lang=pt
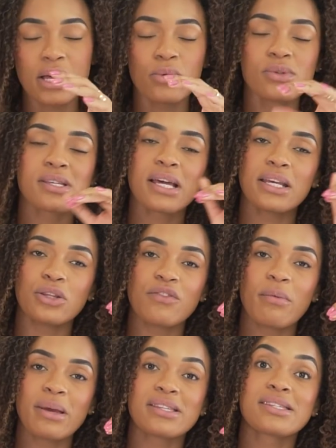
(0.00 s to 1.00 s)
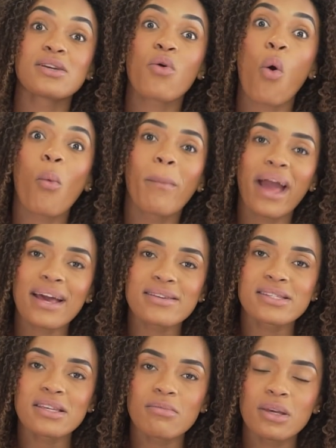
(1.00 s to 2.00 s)
Eu usaria novamente, se
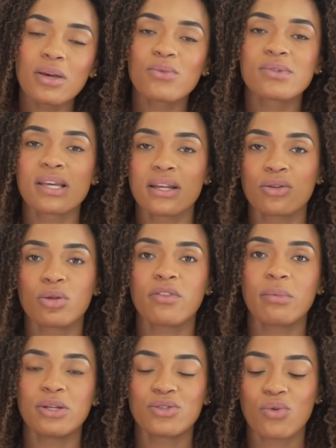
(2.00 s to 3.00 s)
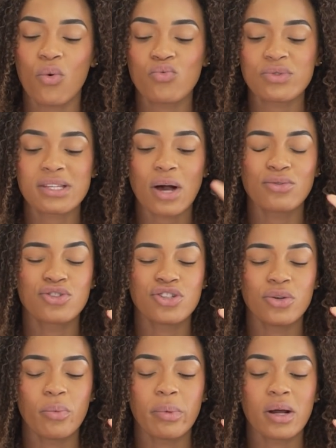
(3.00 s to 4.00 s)
coubesse em mim, eu usaria novamente com um
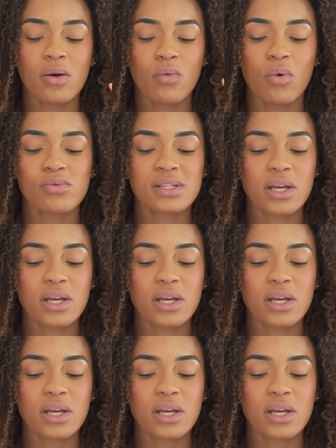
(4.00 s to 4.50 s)
saltinho branco ou um